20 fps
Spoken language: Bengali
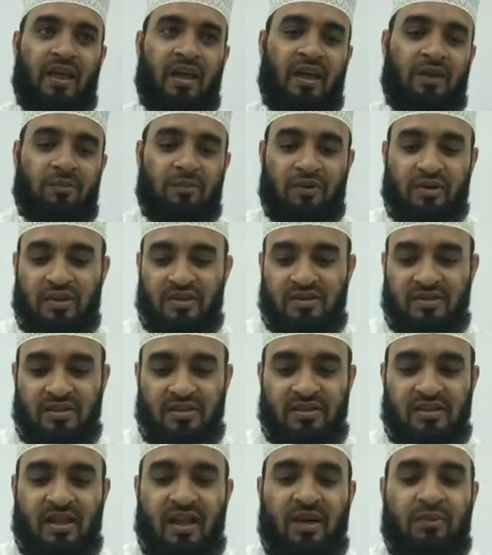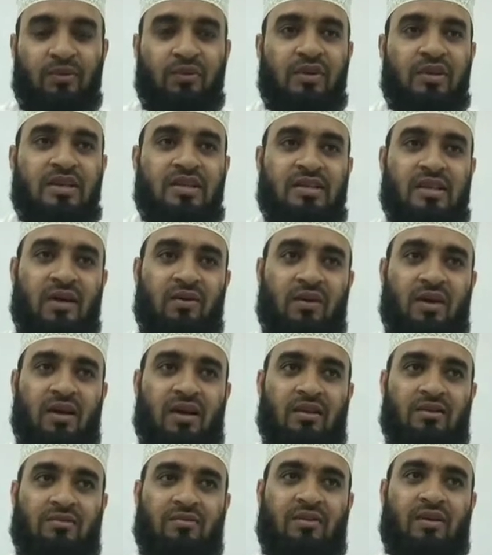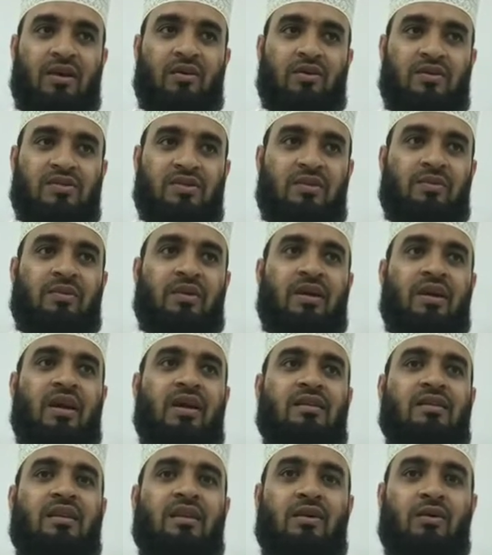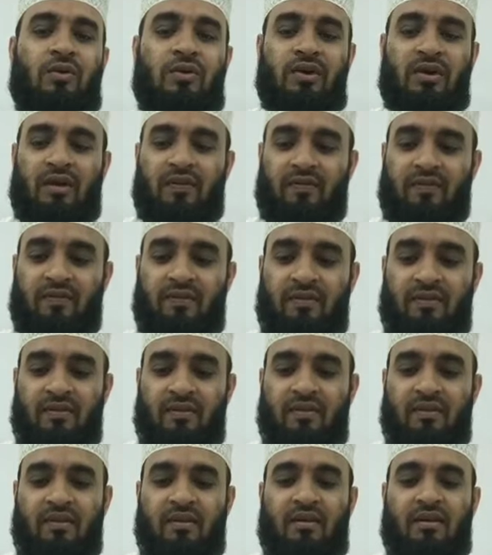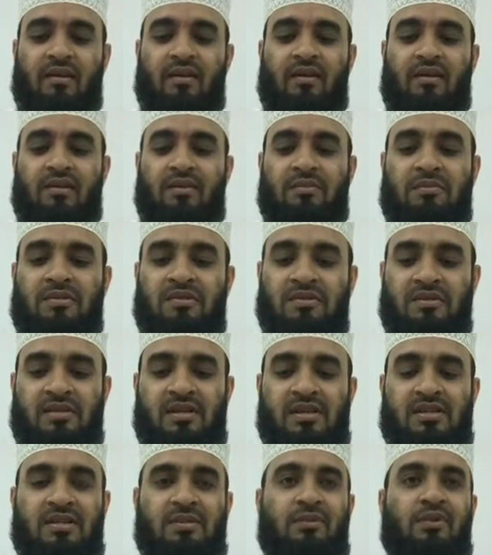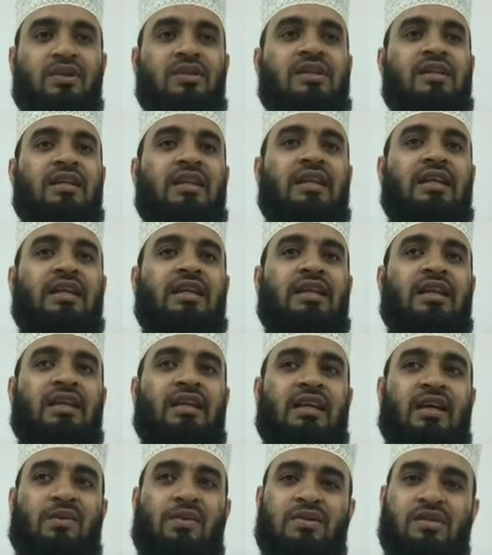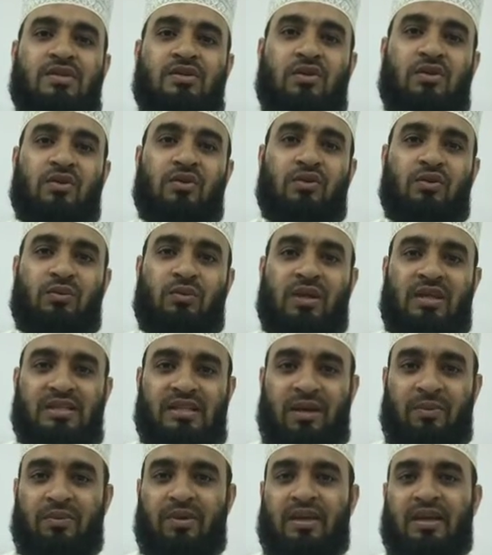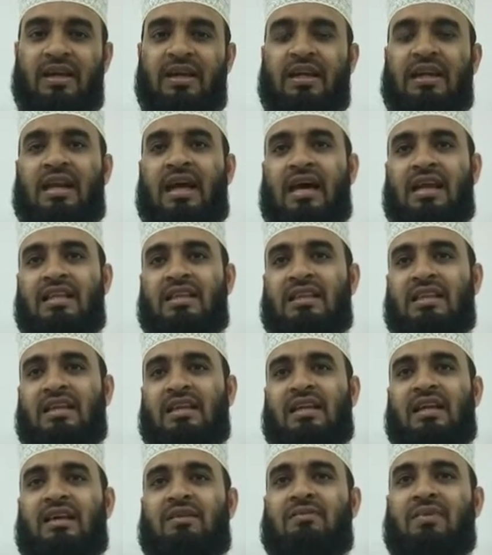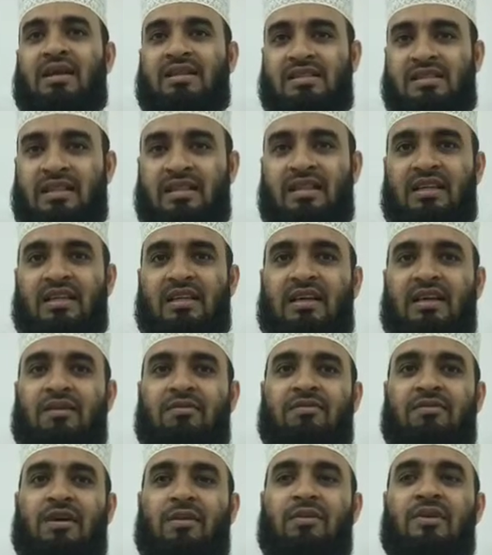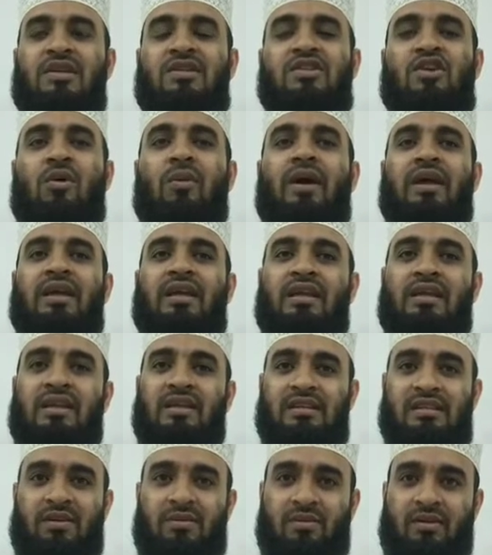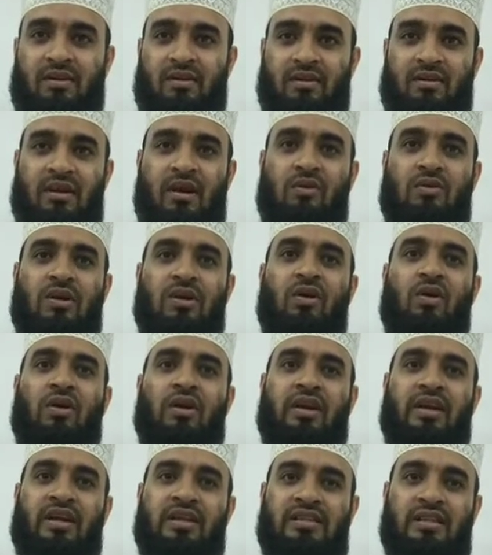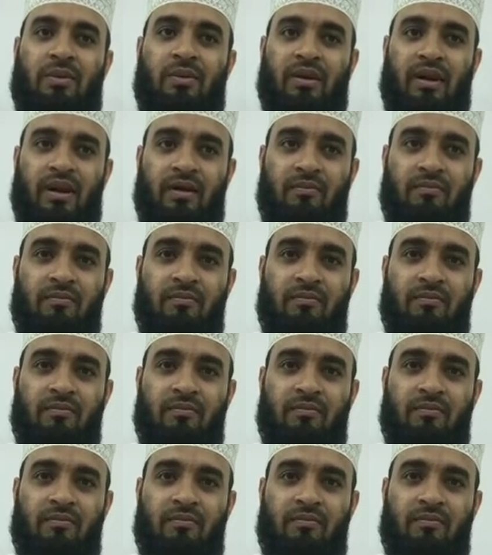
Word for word: এরপর হাবুন নিসা ওয়াল আতফাল ও সিবিয়ান হাত্তাল হইয়াদ বিশ্বনাথ ইসলাম বলেছেন ঈদের নামাজে যখন তোমরা যাবে নারীদেরকে বাচ্চাদেরকে ফ্যামিলি সবাইকে নিয়ে যাবে কাউকে ঘরে রেখে যাবে না